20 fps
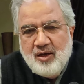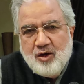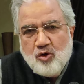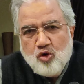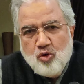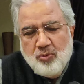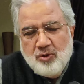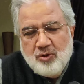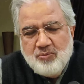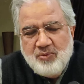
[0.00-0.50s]

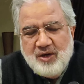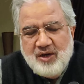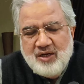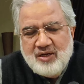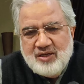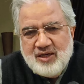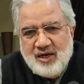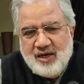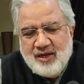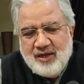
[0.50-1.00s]
हुकूमत
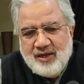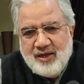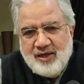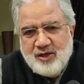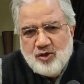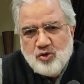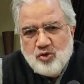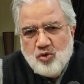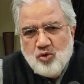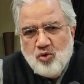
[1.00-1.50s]
बनने जा रही
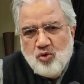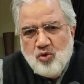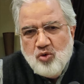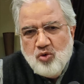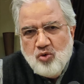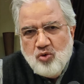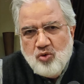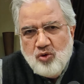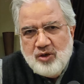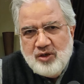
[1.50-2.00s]
है तो
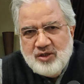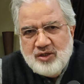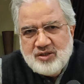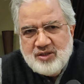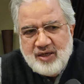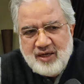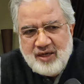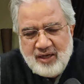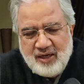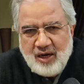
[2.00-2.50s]

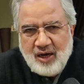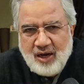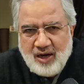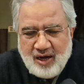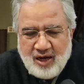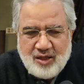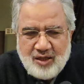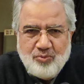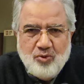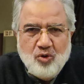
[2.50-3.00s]
इस इन
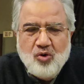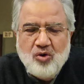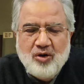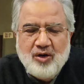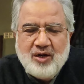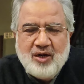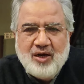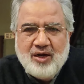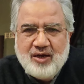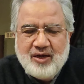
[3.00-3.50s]
हालात में
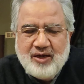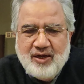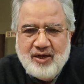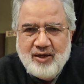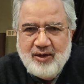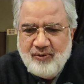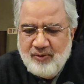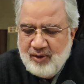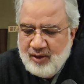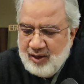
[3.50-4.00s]
उन्होंने कहा
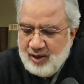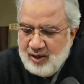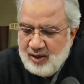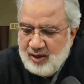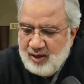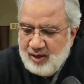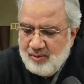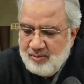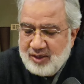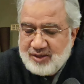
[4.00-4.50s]

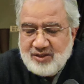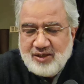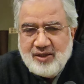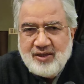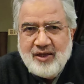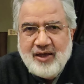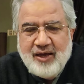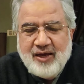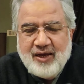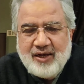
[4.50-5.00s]
कि
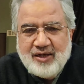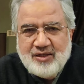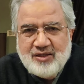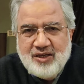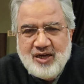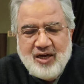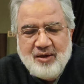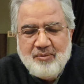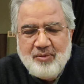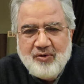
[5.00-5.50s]
मकसद ये है कि
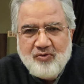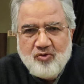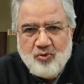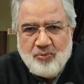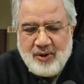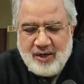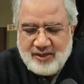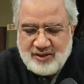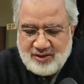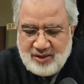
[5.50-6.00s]
जी आई एम एफ़ को
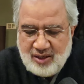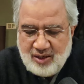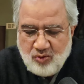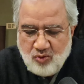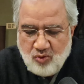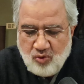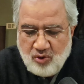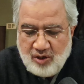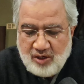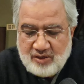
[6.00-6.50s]

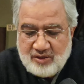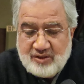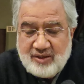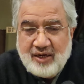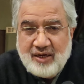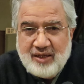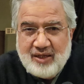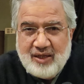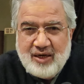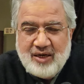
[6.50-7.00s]
पाकिस्तान को कर्ज़
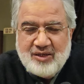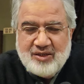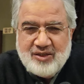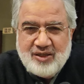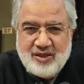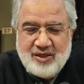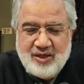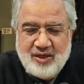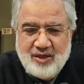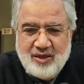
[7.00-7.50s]
नहीं देना
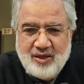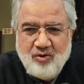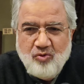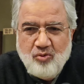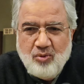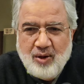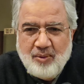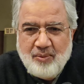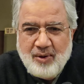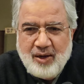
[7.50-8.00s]
चाहिए ये
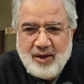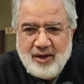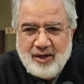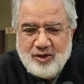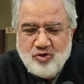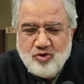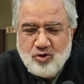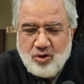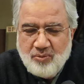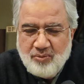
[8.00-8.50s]
वो मामला
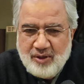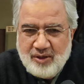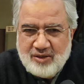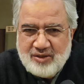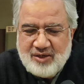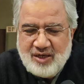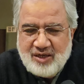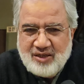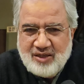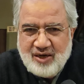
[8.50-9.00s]
है जो कि मेरी
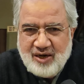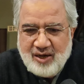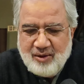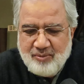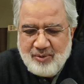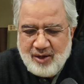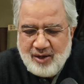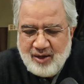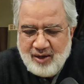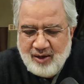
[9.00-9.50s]
ज़ाती राय
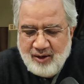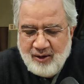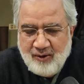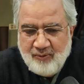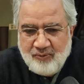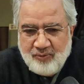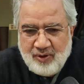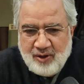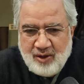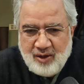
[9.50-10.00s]
में
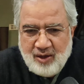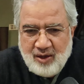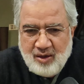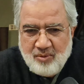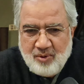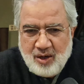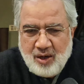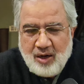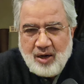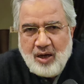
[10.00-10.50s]

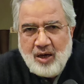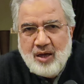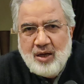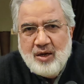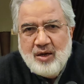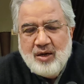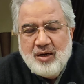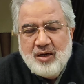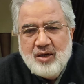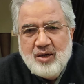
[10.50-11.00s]
इमरान
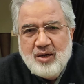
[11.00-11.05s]
खान